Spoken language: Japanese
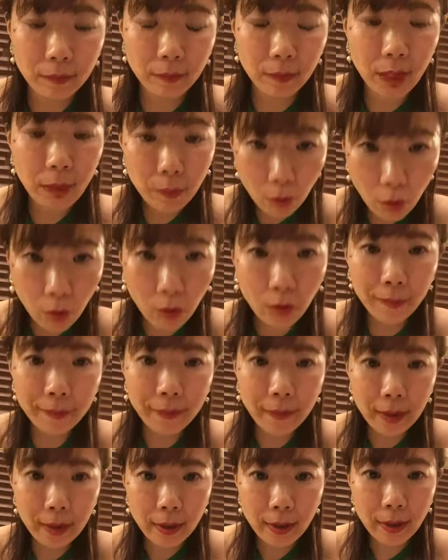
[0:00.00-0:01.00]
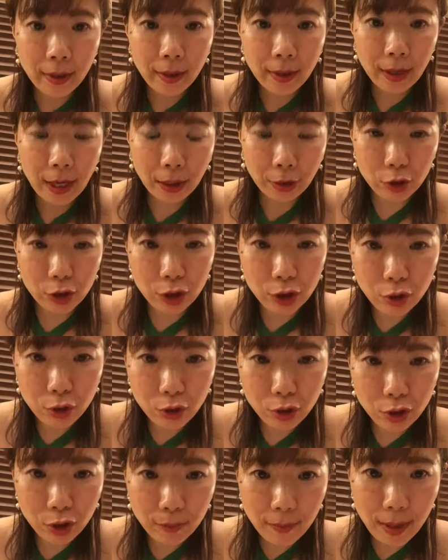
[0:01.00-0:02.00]
でもあの市中
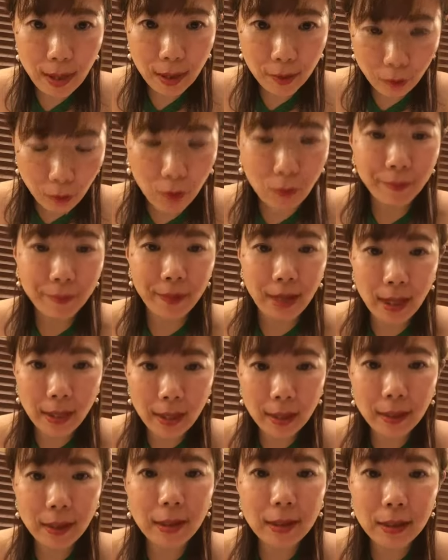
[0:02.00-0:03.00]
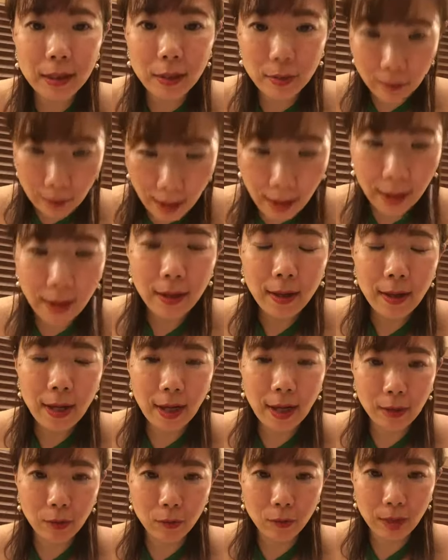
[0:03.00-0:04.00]
水明のデータ的には
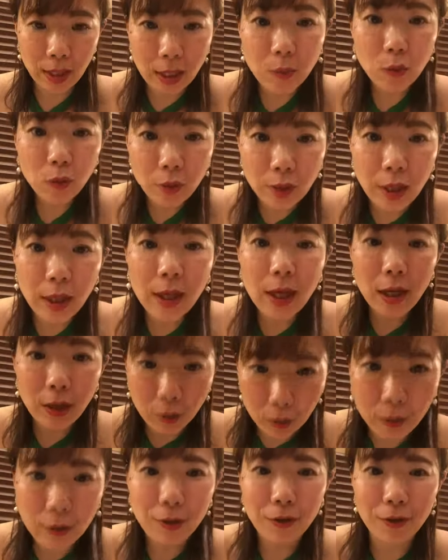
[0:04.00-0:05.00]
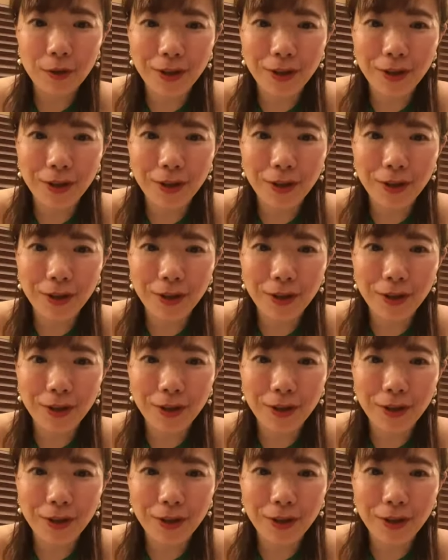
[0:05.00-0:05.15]
あの何もくれないよっていう